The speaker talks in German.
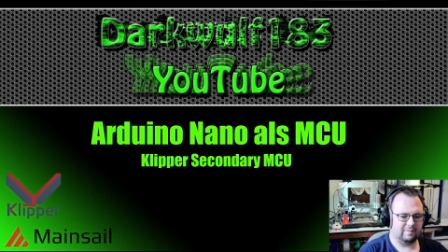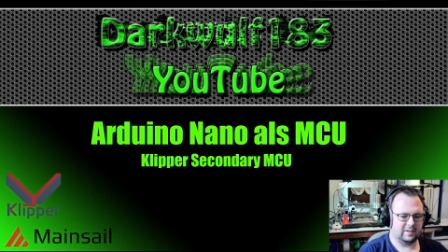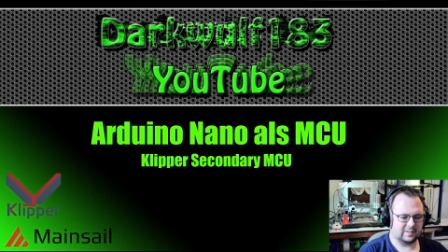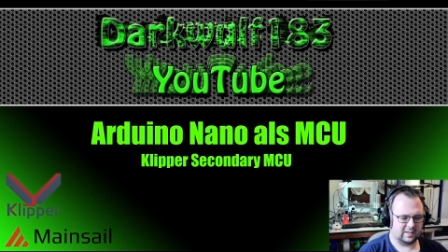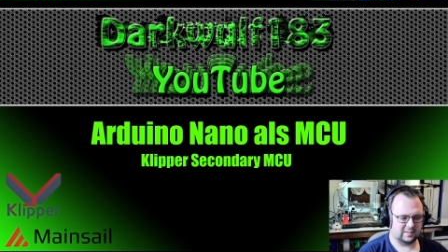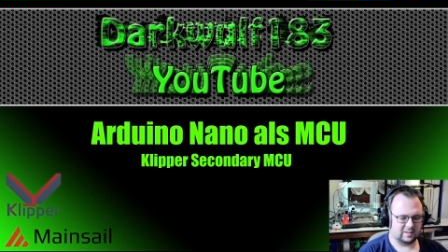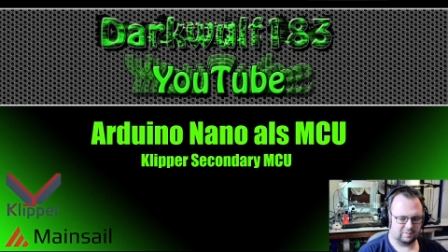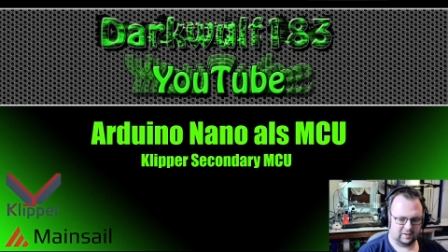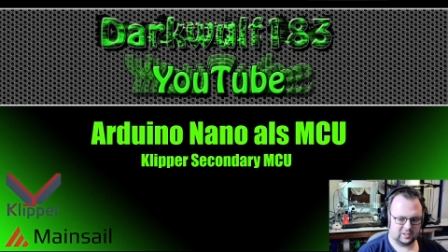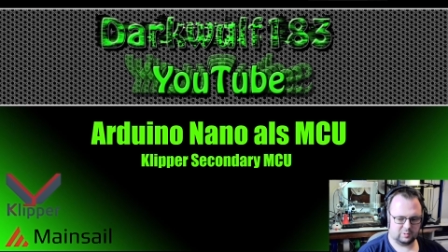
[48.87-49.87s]
wie das Ganze
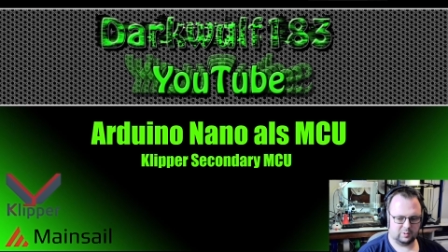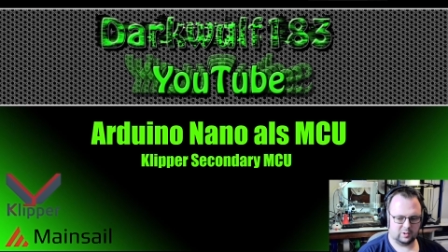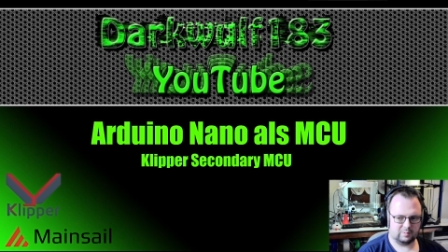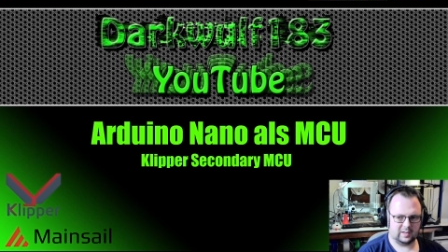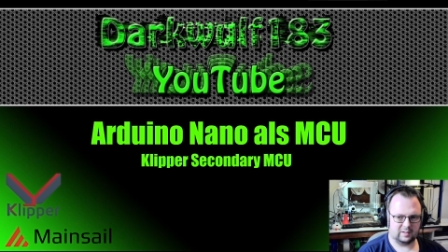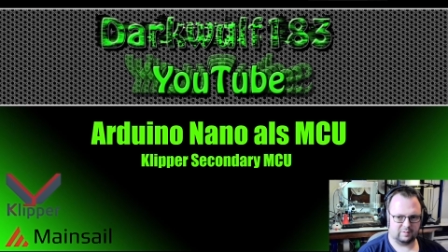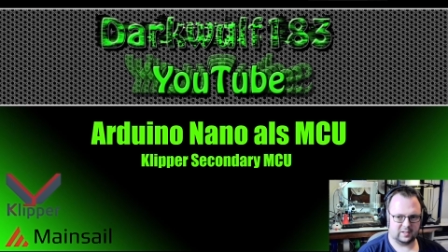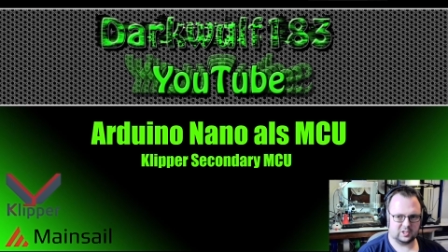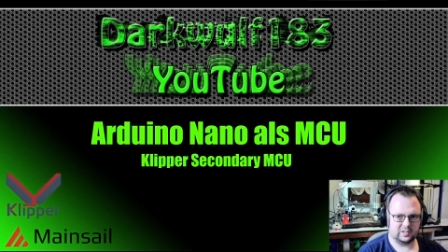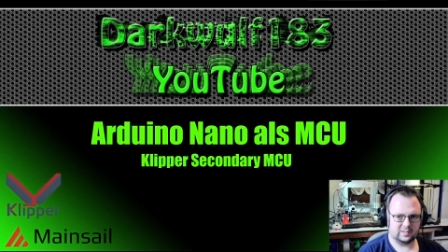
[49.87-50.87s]
geflasht wird, weil das
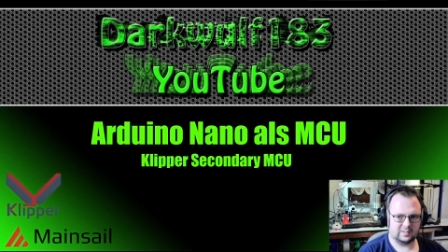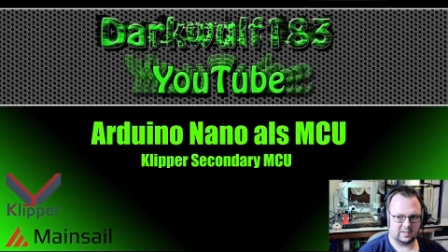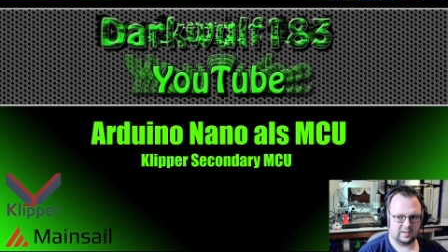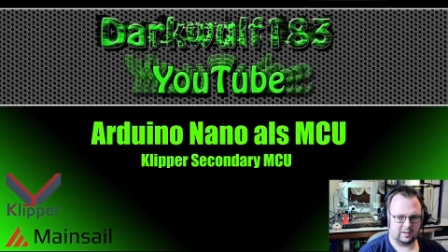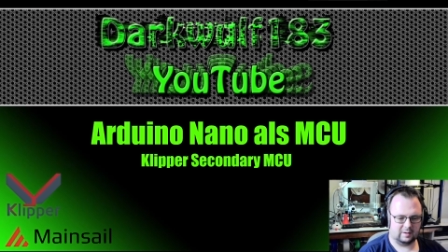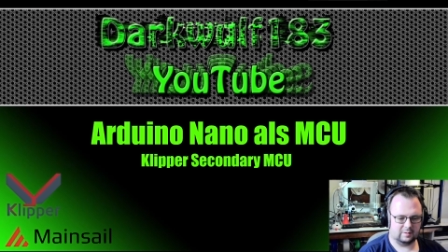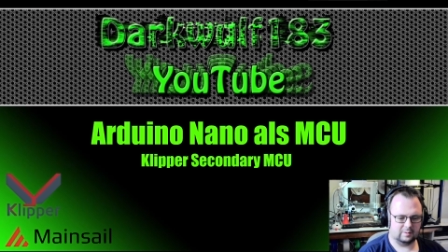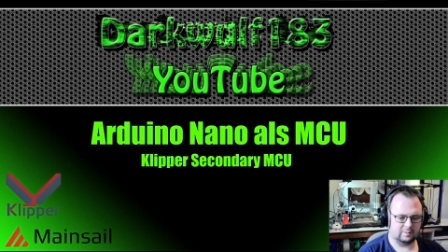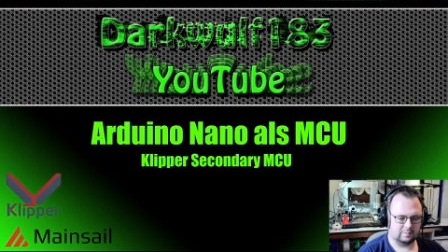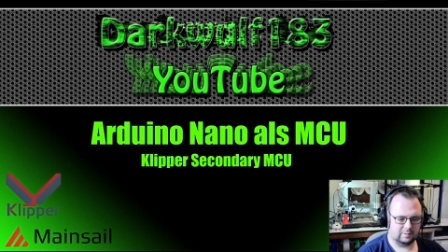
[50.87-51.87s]
Flashen ist
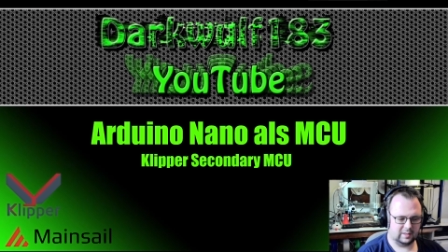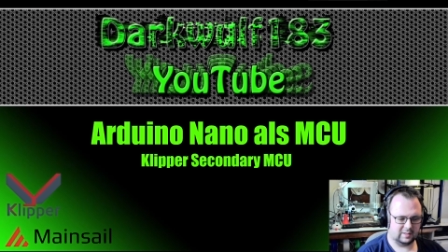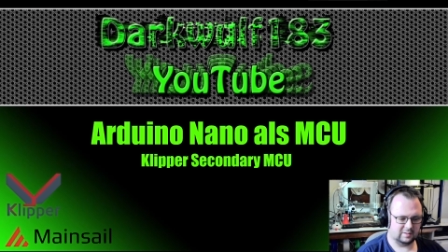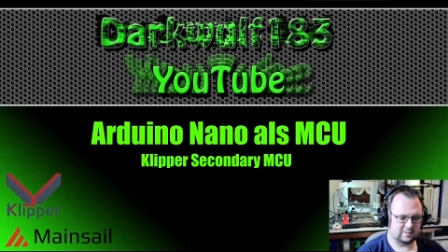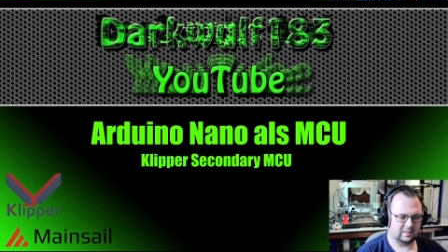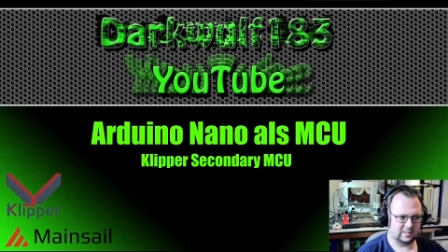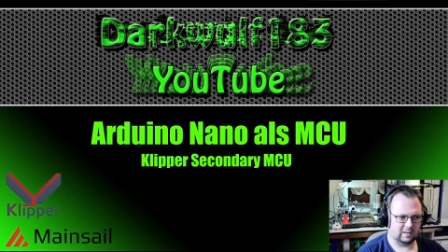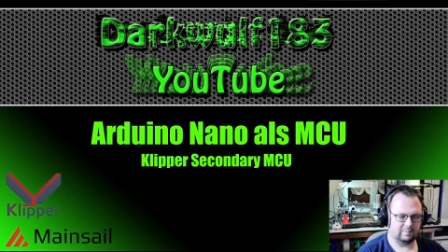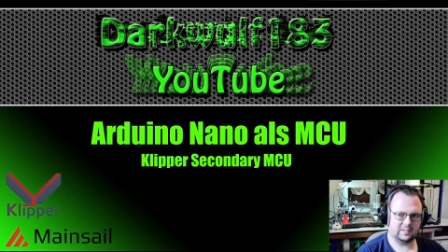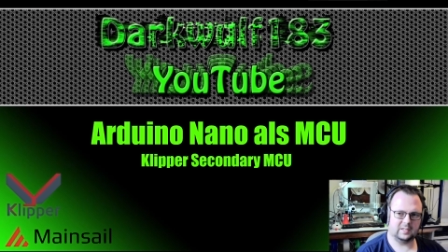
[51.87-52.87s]
ja äh,
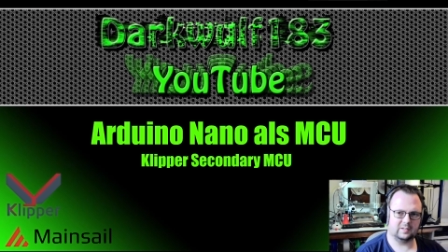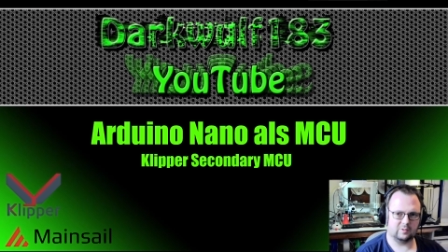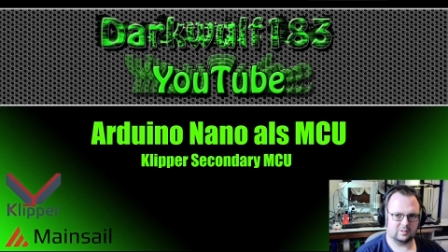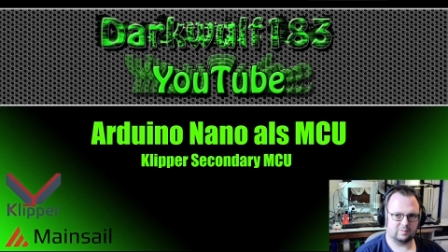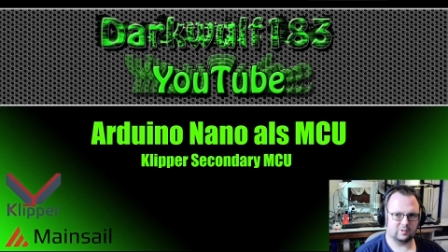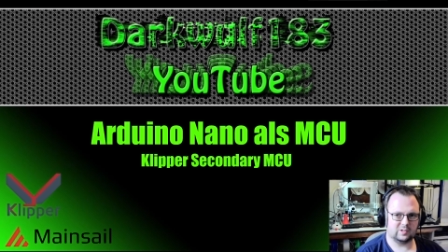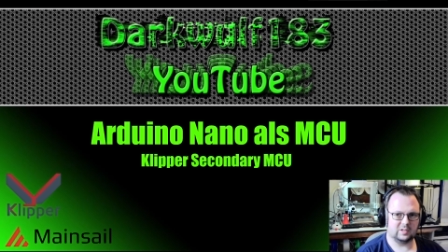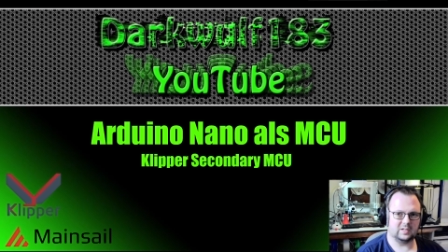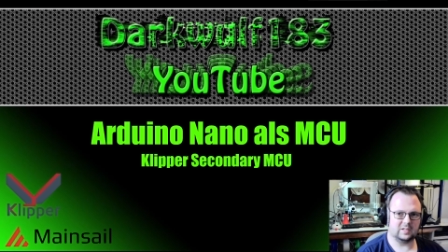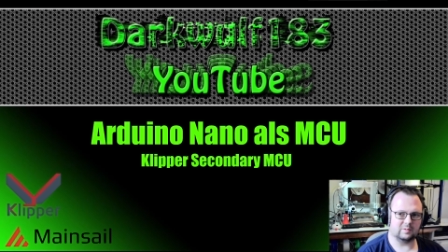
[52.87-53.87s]
existenziell wichtig, sonst
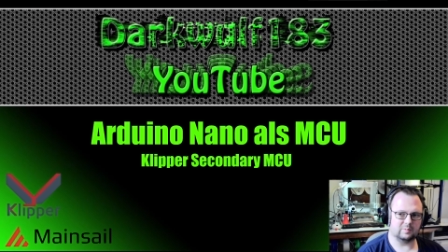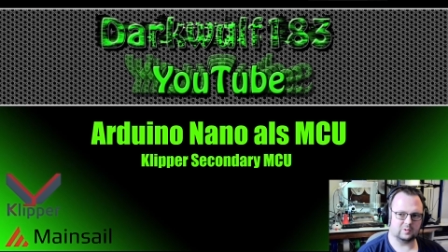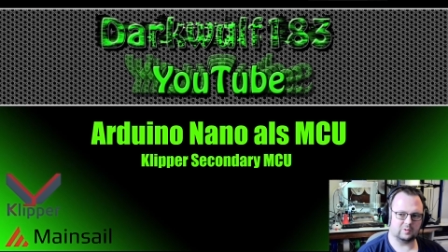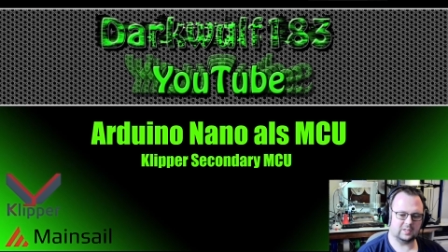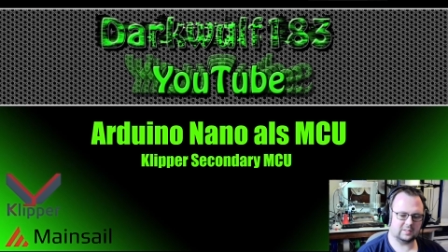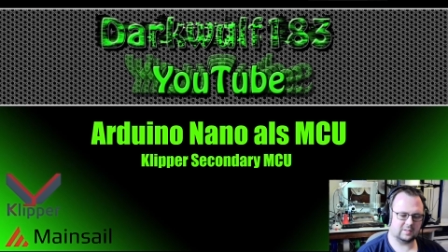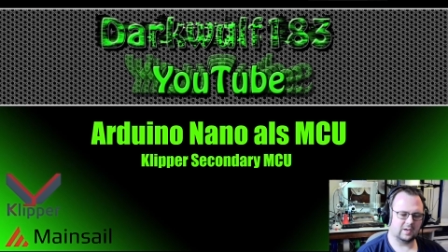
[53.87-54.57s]
funktioniert ja sowieso nichts.